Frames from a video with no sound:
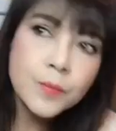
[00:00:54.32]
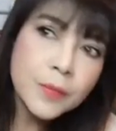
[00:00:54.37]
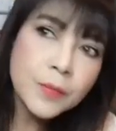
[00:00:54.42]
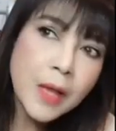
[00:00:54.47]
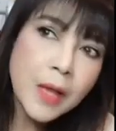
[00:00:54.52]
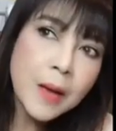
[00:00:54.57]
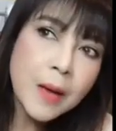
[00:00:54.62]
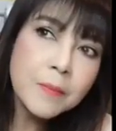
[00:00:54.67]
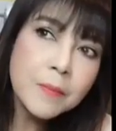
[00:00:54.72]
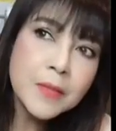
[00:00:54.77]

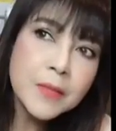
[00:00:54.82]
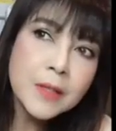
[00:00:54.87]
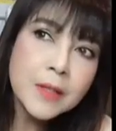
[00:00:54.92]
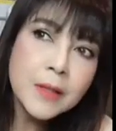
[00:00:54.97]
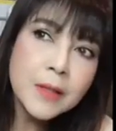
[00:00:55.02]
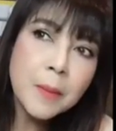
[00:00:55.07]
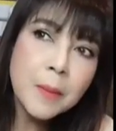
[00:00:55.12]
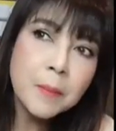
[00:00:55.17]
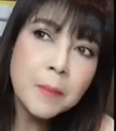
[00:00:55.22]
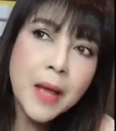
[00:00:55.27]
ทำตั้ง
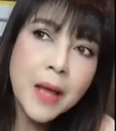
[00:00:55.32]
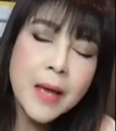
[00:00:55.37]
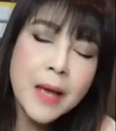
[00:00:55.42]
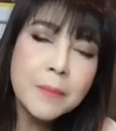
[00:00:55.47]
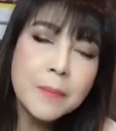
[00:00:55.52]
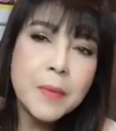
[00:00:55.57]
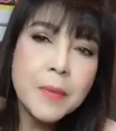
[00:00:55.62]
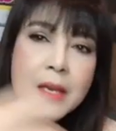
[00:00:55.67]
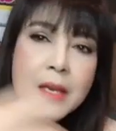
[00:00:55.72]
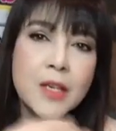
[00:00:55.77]
แต่ปลาย
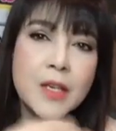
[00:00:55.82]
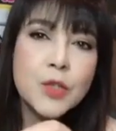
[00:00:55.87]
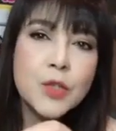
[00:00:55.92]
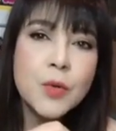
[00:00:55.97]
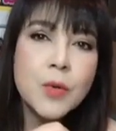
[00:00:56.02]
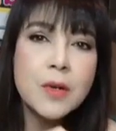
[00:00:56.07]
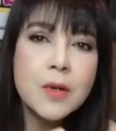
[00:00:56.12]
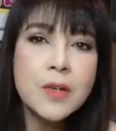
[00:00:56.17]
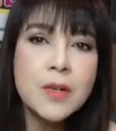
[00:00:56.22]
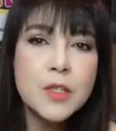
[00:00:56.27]
ปีช่ว
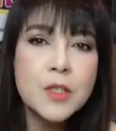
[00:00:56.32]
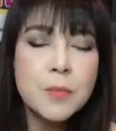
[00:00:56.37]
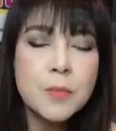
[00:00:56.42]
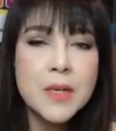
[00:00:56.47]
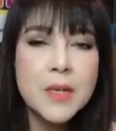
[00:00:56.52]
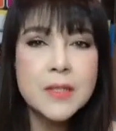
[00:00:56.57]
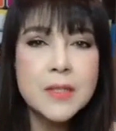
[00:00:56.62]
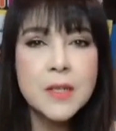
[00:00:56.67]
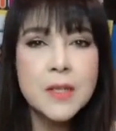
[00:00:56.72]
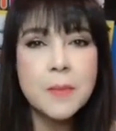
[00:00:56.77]
งคริสต์มา
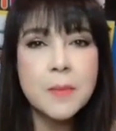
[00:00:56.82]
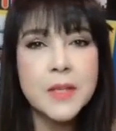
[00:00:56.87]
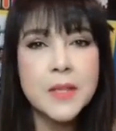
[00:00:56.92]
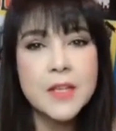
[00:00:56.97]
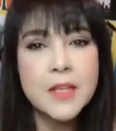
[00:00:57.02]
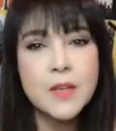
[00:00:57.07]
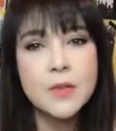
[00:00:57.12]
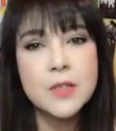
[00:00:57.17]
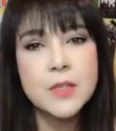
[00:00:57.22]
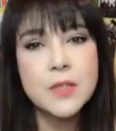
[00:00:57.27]
ส ที่ไป
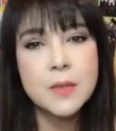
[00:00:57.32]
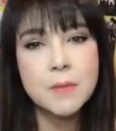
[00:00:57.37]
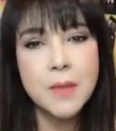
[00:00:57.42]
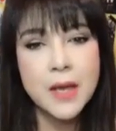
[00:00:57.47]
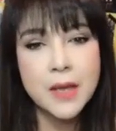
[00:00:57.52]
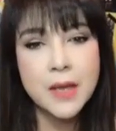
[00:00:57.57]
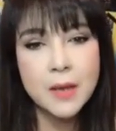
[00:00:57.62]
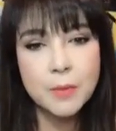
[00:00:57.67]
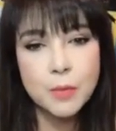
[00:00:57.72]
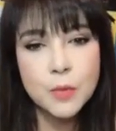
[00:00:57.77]
เที่ยวเชียงใหม่
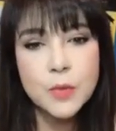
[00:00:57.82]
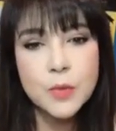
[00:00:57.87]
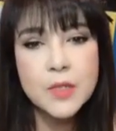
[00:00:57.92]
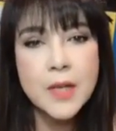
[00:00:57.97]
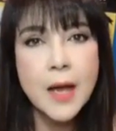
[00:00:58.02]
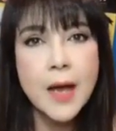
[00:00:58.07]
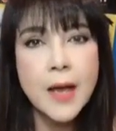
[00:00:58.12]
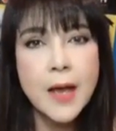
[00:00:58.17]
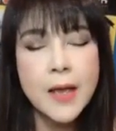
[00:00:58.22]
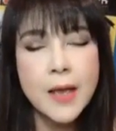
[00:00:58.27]
กับลูก
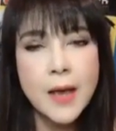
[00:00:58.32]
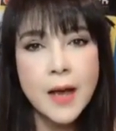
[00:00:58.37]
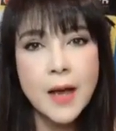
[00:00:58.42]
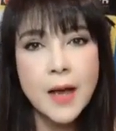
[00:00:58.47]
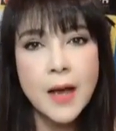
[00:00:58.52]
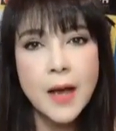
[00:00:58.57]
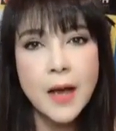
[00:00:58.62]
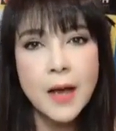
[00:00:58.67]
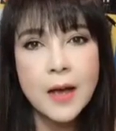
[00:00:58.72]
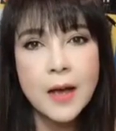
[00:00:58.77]
ชายอะ
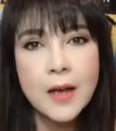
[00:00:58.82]
ค่ะ